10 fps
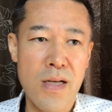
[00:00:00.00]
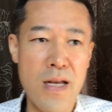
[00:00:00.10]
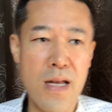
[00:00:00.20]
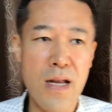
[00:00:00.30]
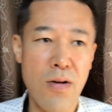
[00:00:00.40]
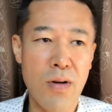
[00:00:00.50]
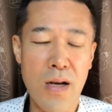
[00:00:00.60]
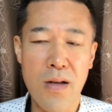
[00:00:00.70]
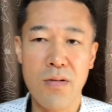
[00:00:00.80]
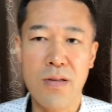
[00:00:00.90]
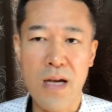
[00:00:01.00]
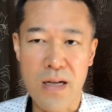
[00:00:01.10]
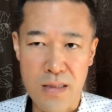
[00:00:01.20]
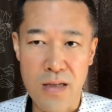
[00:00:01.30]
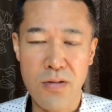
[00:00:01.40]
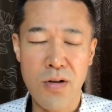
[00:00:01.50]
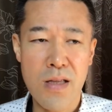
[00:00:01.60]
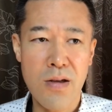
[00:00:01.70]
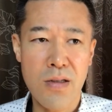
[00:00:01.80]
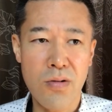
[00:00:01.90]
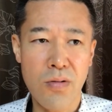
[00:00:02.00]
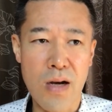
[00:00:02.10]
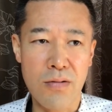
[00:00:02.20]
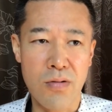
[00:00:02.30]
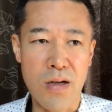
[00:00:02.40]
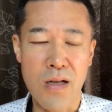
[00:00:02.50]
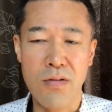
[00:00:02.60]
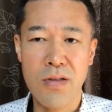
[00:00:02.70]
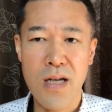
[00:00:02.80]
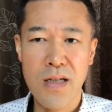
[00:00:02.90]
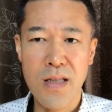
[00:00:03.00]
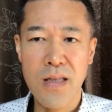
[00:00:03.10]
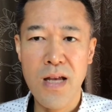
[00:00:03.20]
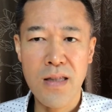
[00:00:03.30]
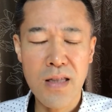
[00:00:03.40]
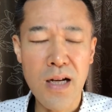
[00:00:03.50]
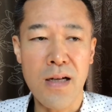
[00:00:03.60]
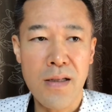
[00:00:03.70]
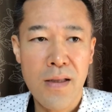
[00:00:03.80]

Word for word: えお金の使い方それで人と会うお金の使い方であったら、